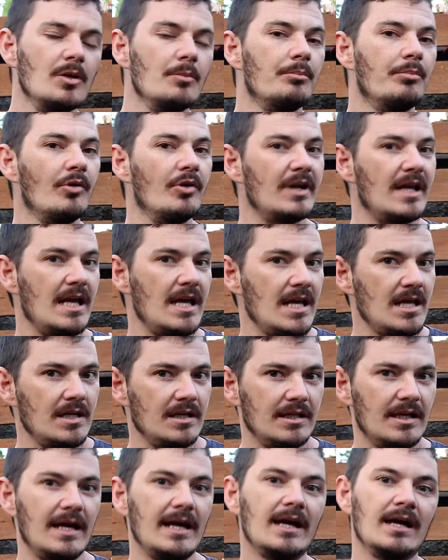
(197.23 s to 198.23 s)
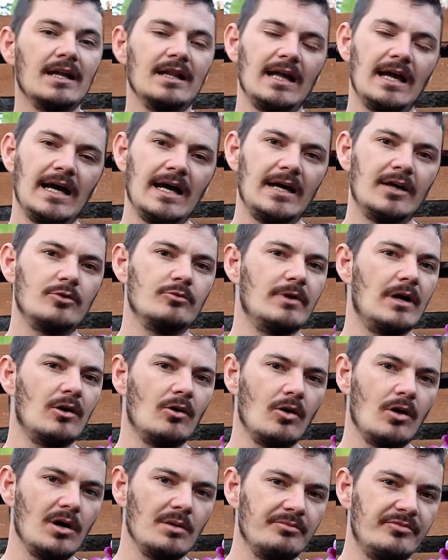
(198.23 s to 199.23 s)
Porém, é claro, é
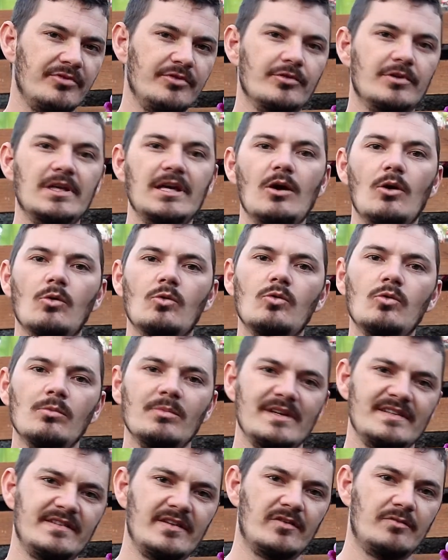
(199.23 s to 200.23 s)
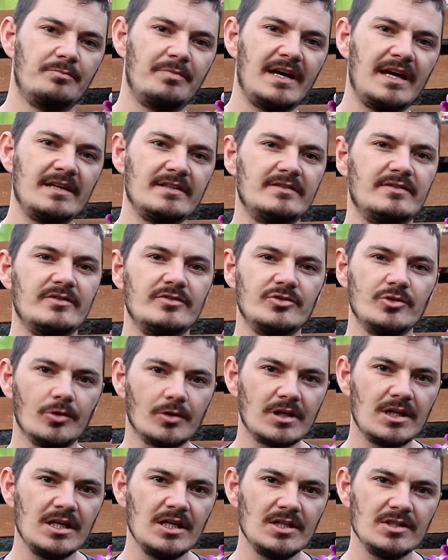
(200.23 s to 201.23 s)
óbvio que algumas espécies de
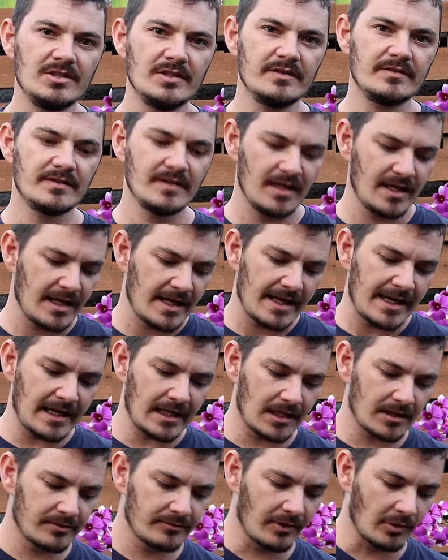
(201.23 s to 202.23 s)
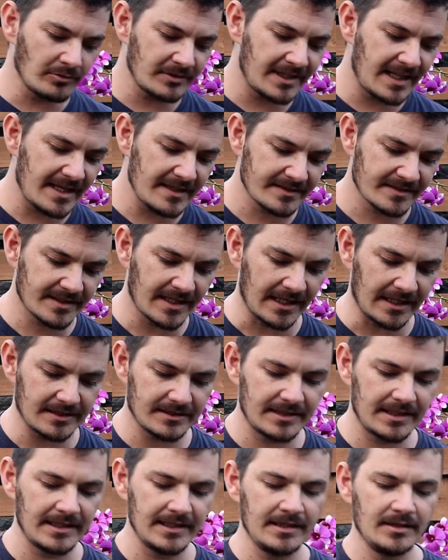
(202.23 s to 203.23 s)
orquídeas, elas vão
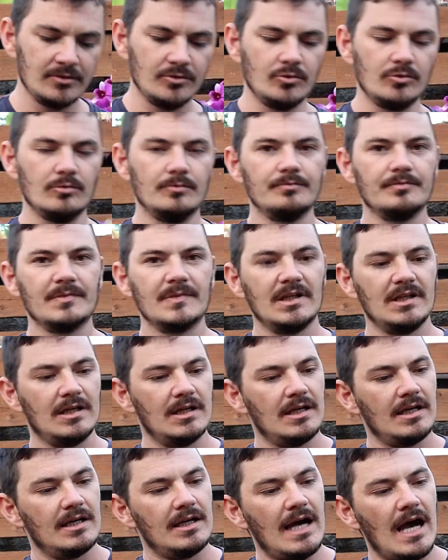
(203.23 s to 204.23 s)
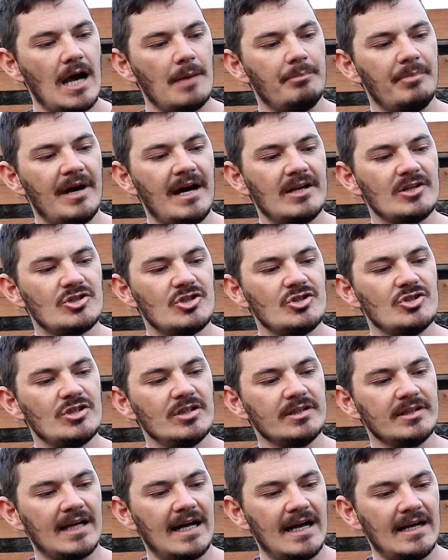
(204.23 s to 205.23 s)
descartando a parte de
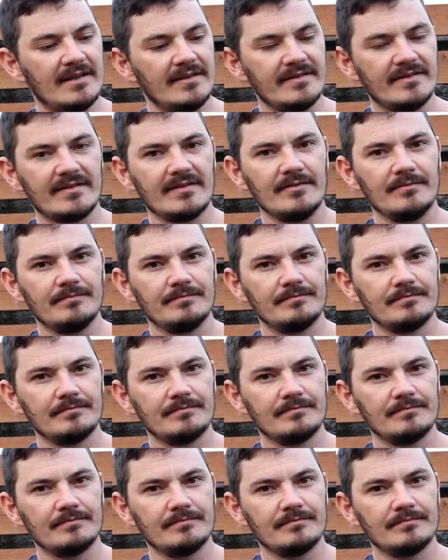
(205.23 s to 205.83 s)
trás,